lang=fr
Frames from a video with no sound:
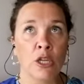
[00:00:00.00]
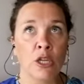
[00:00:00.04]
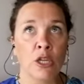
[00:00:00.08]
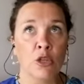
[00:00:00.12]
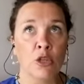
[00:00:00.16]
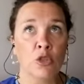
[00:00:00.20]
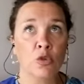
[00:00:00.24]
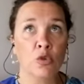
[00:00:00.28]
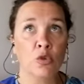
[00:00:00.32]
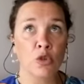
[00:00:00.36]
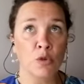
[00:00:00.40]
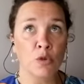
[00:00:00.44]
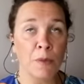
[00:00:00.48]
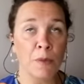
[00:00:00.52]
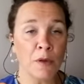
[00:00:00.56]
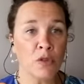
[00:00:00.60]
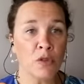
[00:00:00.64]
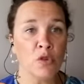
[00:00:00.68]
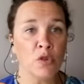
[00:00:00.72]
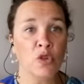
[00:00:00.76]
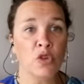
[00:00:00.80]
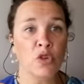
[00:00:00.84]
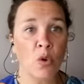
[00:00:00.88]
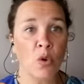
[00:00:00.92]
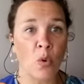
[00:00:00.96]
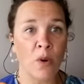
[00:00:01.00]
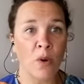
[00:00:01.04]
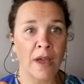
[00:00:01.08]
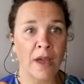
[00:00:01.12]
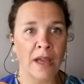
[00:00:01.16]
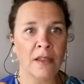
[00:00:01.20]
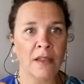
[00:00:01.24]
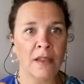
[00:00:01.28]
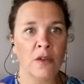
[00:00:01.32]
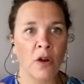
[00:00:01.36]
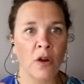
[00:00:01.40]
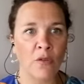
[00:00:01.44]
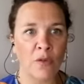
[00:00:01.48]
Donc je pense qu'on
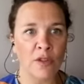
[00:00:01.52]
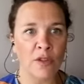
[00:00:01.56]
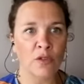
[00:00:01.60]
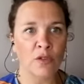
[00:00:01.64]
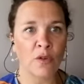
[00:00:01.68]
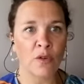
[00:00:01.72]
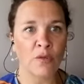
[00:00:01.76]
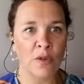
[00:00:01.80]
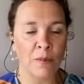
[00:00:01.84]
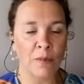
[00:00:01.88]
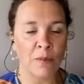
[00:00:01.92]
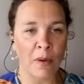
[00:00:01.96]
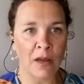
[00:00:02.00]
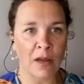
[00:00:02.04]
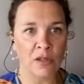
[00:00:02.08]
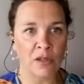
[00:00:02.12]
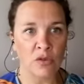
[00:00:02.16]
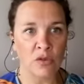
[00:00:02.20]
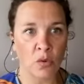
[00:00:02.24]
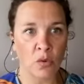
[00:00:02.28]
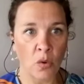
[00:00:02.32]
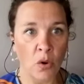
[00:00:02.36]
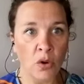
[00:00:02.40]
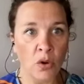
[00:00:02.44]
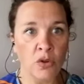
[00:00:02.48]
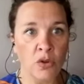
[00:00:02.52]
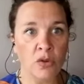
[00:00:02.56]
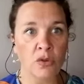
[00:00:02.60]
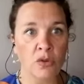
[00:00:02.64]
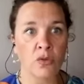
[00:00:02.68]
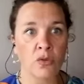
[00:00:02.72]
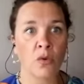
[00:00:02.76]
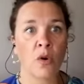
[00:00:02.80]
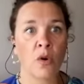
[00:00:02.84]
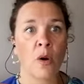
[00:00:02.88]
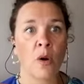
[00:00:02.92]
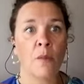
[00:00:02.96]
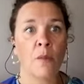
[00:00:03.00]
gagne en fait en vibration haute,
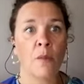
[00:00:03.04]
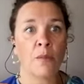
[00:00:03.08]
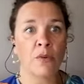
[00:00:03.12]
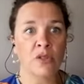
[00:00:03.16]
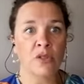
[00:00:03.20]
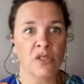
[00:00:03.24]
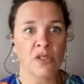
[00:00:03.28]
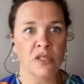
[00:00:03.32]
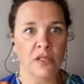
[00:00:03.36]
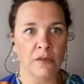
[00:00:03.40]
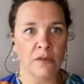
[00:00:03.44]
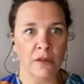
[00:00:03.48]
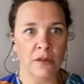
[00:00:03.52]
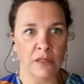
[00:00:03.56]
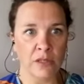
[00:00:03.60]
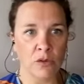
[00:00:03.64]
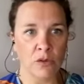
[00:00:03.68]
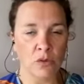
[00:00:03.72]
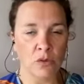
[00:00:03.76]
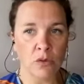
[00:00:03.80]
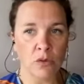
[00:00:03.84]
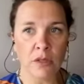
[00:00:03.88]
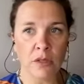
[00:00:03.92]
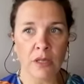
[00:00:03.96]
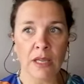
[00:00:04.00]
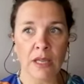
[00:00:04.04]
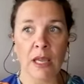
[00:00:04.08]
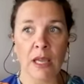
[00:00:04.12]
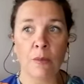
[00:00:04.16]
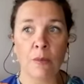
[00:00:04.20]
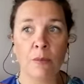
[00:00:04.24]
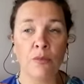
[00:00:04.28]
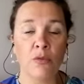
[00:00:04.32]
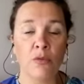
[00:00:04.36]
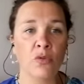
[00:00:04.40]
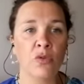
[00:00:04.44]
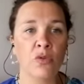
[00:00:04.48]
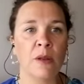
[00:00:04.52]
donc en positive attitude. Et
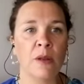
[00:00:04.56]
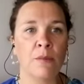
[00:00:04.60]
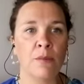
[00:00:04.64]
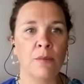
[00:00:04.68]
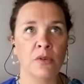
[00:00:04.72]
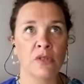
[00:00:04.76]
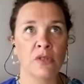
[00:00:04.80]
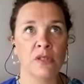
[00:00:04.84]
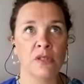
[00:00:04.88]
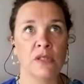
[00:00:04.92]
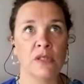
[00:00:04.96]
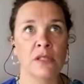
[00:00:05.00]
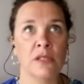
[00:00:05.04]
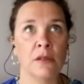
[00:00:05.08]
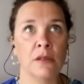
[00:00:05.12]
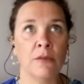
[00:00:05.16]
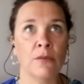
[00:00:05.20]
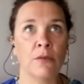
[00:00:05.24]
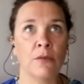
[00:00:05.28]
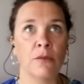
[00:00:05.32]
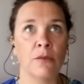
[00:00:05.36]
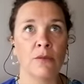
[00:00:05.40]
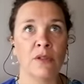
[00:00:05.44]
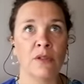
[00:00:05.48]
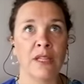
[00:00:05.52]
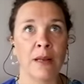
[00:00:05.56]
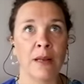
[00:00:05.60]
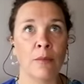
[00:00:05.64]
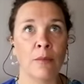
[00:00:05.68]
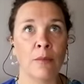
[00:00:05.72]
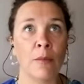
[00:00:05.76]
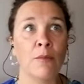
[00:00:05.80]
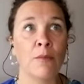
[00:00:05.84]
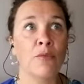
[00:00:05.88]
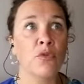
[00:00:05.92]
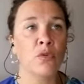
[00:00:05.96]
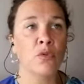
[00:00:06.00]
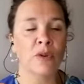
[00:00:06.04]
plus on est positif, finalement,
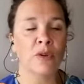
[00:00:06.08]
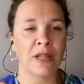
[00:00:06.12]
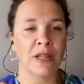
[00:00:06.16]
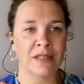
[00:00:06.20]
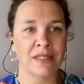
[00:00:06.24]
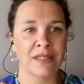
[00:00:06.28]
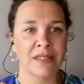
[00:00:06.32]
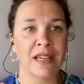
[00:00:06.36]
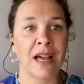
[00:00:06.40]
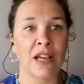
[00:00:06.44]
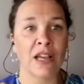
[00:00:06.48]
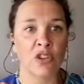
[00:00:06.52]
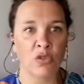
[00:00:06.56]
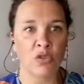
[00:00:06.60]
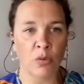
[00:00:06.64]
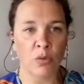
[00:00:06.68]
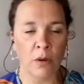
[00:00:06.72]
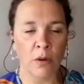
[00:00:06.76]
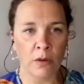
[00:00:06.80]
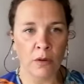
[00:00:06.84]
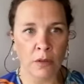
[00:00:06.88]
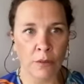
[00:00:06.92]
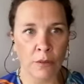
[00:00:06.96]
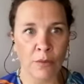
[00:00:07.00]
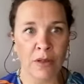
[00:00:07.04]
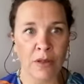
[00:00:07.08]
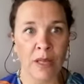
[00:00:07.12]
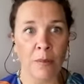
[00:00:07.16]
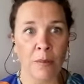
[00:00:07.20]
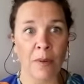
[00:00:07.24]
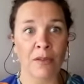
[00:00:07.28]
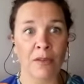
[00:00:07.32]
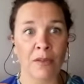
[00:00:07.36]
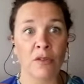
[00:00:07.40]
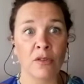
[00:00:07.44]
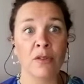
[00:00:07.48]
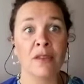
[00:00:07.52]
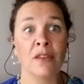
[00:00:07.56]
plus on attire à soi en effet des
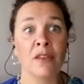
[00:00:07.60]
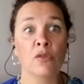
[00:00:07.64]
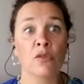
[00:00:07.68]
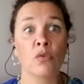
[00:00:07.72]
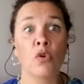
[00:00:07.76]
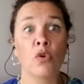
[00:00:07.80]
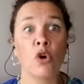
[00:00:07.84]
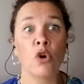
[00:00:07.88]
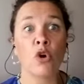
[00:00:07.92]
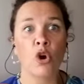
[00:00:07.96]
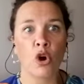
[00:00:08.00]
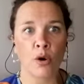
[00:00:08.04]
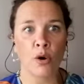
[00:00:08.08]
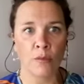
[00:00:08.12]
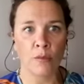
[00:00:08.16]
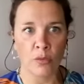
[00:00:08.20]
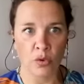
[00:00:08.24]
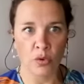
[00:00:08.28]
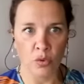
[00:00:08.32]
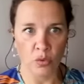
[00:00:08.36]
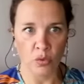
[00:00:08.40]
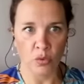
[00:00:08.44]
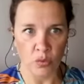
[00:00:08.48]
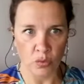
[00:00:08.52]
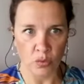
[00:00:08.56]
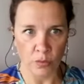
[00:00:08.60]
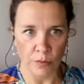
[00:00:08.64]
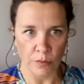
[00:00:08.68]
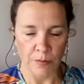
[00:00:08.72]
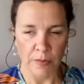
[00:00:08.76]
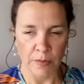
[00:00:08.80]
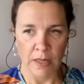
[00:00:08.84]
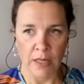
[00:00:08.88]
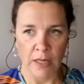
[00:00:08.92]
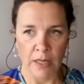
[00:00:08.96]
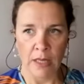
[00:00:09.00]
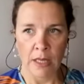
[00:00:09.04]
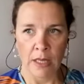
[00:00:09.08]
personnes qui sont comme nous
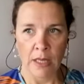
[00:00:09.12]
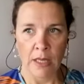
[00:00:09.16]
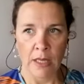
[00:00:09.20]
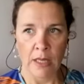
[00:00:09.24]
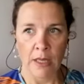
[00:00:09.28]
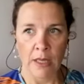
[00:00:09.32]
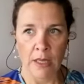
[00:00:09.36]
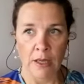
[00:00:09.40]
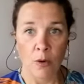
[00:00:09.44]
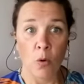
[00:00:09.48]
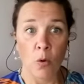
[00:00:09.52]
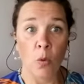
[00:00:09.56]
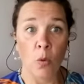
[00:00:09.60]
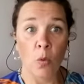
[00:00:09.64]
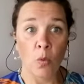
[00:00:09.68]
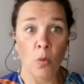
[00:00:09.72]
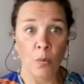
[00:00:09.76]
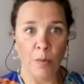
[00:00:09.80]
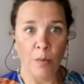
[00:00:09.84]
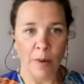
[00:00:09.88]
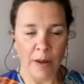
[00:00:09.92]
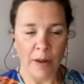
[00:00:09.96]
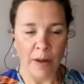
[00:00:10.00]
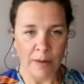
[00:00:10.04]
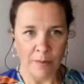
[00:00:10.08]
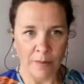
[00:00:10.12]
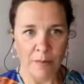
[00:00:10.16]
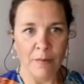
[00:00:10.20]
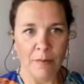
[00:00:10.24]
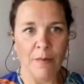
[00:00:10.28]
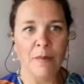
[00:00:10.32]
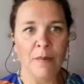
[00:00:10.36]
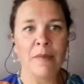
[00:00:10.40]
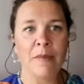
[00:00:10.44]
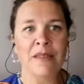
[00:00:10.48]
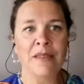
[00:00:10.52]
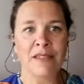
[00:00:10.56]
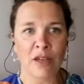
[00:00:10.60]
ou pas.
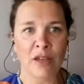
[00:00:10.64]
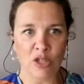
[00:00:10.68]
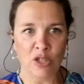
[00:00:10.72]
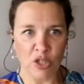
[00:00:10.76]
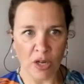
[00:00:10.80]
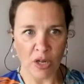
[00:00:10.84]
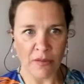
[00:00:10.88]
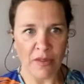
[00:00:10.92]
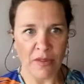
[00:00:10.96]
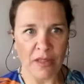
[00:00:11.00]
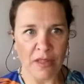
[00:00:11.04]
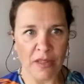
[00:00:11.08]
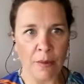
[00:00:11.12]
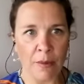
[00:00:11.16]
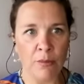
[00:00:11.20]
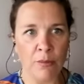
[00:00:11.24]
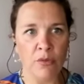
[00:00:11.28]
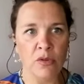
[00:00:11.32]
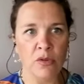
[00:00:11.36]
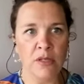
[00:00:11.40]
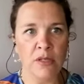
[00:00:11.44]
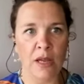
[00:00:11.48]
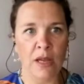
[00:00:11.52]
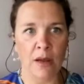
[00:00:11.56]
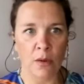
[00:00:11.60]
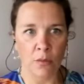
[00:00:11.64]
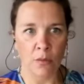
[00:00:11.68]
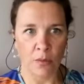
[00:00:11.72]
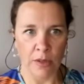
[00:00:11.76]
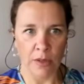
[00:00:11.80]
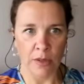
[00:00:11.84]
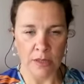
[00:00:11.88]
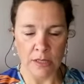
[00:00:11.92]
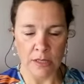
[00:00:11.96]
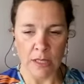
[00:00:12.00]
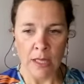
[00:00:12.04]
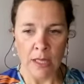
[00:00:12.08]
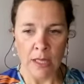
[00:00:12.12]
Mais ça, je reviendrai plus tard en fait